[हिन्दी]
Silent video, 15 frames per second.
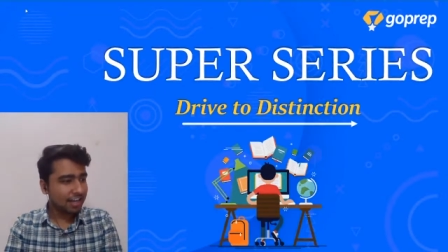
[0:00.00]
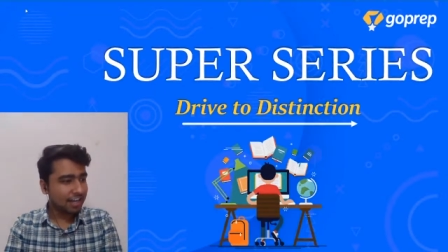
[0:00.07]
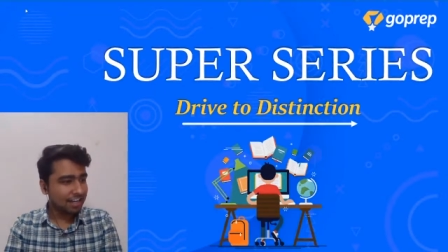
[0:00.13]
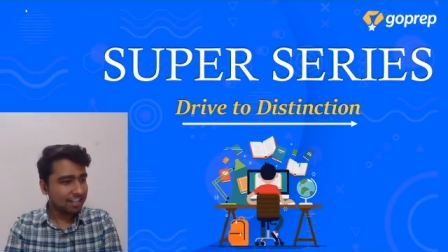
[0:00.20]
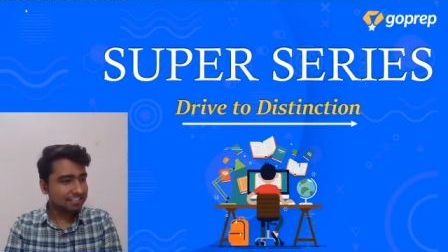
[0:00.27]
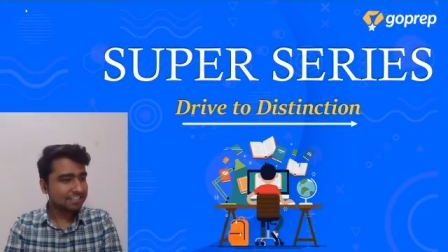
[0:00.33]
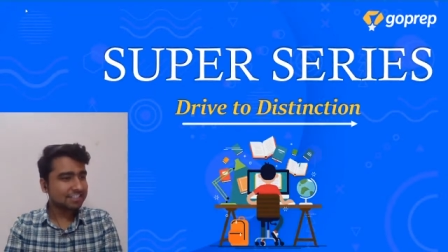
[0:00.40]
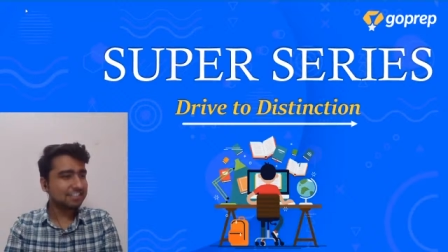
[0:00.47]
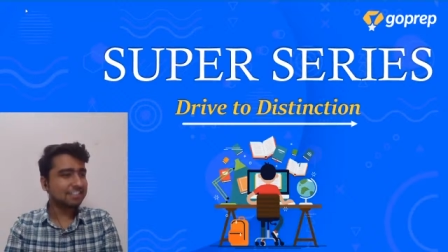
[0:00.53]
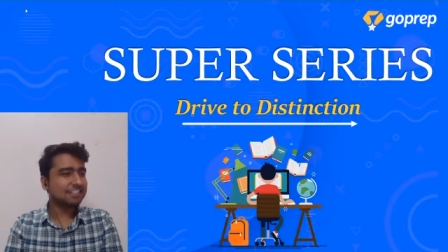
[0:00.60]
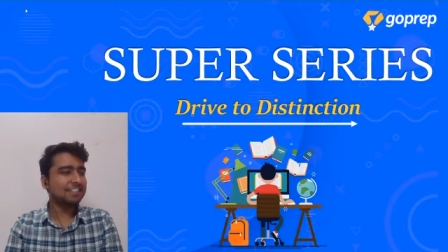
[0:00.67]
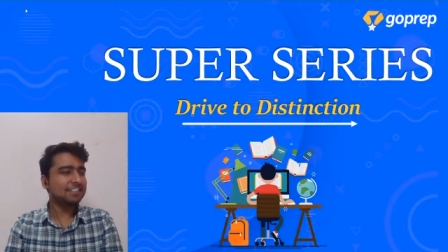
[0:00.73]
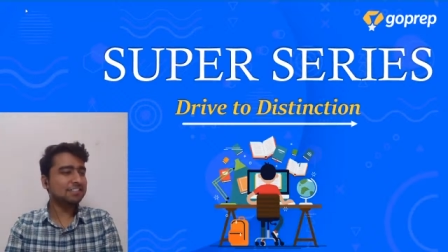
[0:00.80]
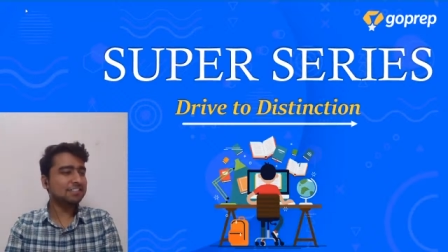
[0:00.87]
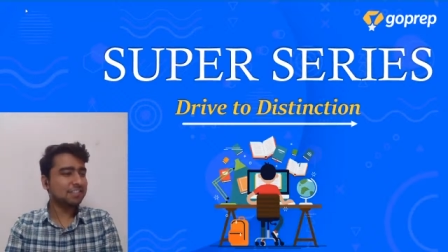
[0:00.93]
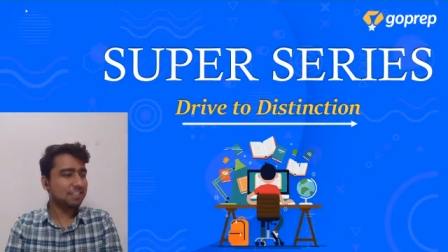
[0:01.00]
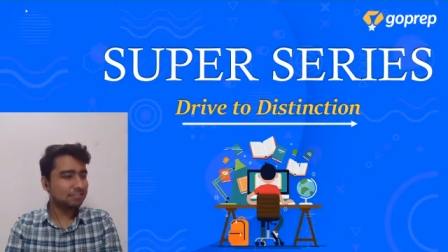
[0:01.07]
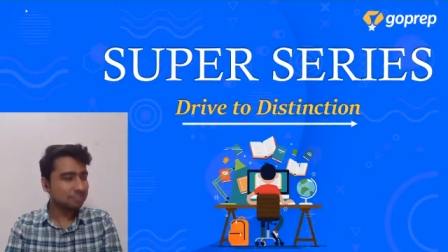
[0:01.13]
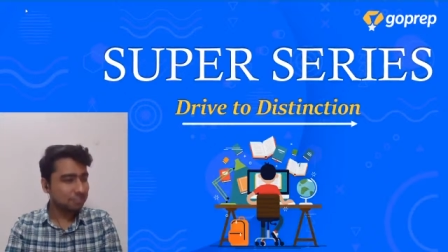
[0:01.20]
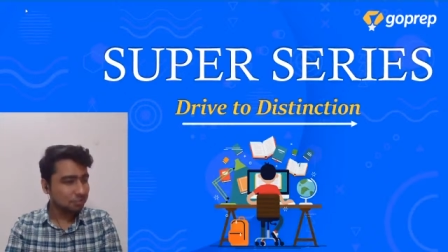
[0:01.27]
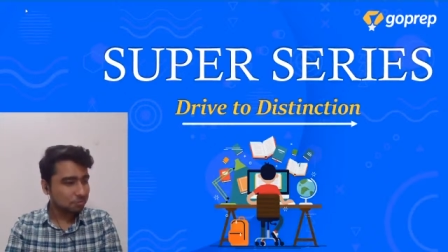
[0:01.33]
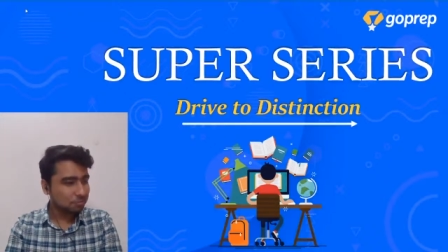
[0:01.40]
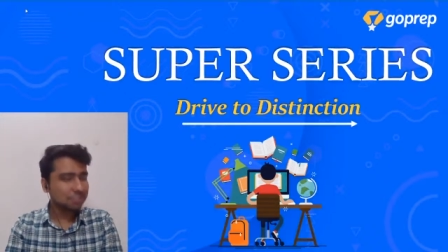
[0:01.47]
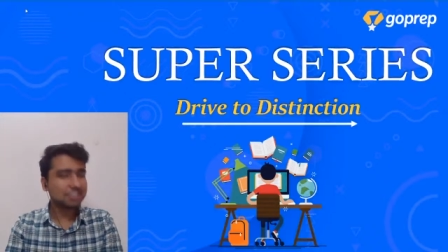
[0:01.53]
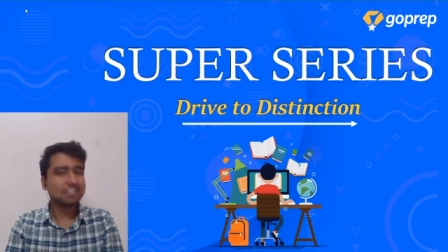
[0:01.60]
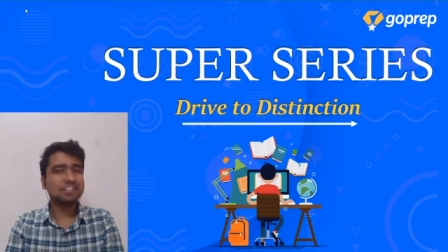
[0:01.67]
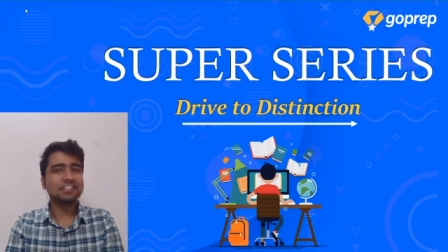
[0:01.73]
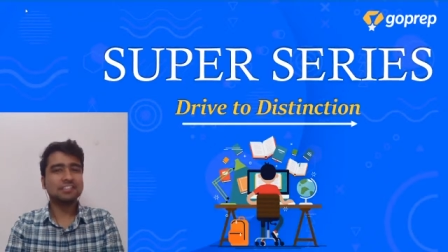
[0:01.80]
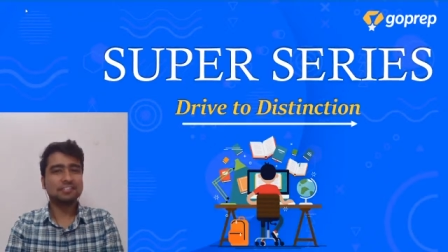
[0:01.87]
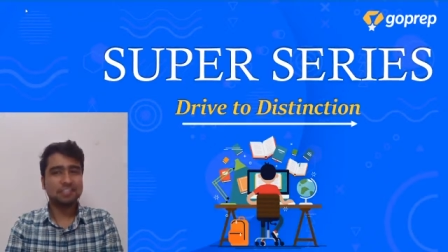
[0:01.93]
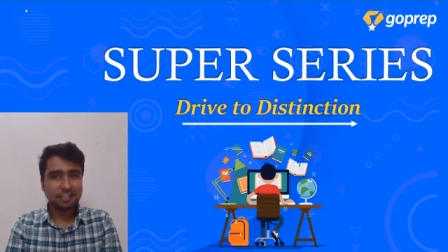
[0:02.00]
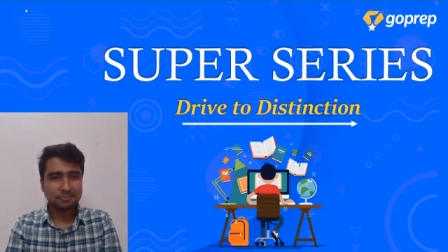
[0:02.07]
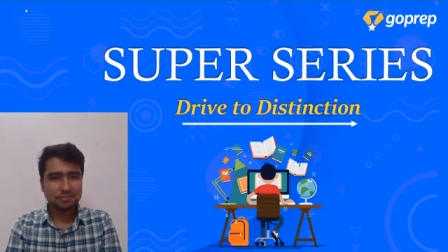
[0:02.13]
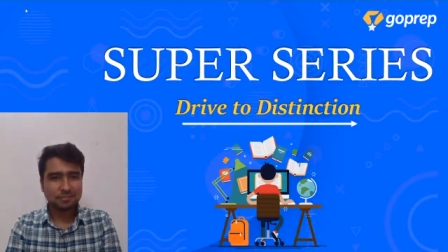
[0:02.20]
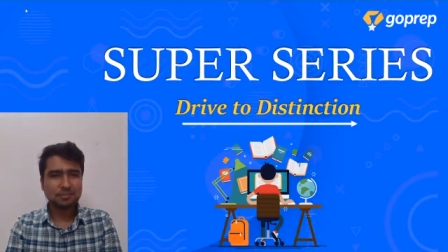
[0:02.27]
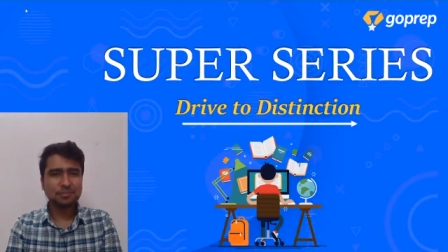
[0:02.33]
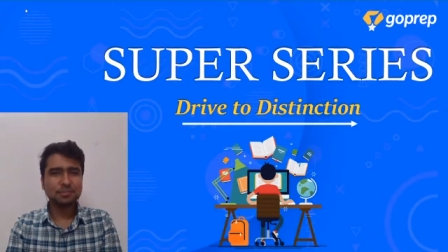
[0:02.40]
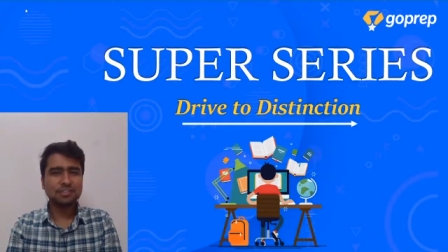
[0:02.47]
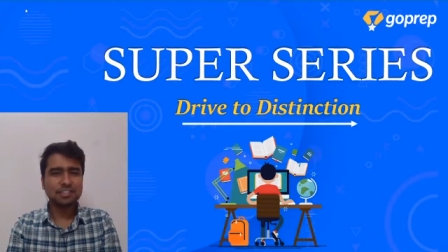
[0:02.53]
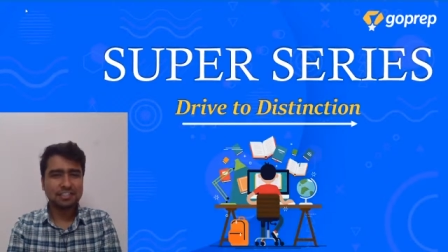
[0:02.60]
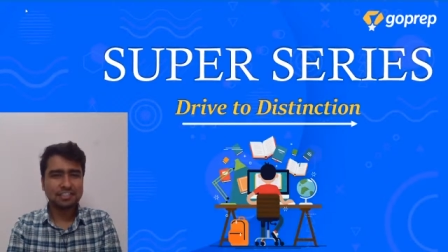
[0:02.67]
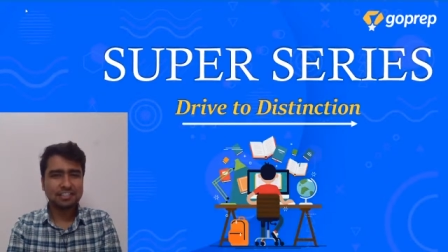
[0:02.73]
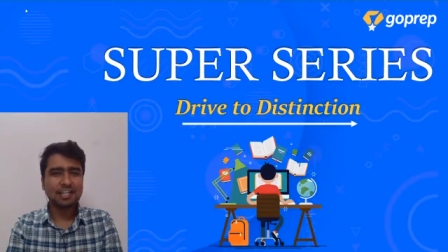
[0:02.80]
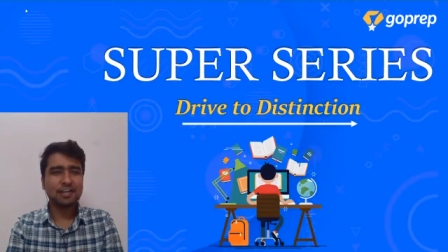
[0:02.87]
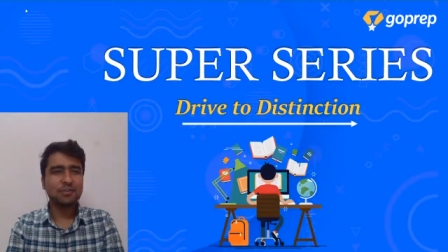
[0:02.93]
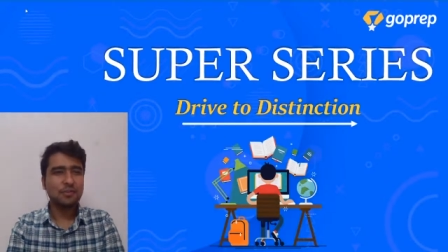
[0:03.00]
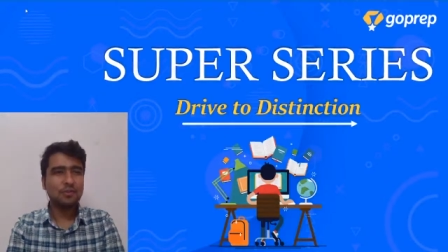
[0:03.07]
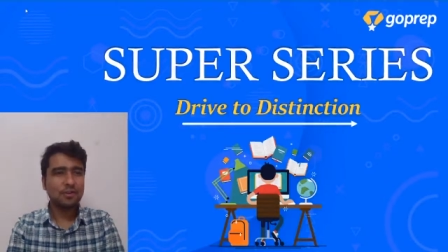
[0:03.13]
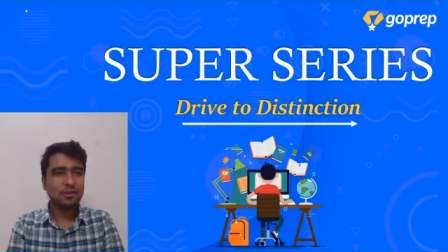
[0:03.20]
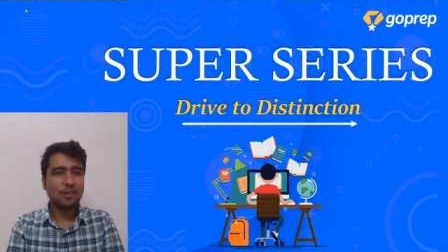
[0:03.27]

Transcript: हाय आदित्य गुड आफ्टरनून बेटा गुड आफ्टरनून सेटल डाउन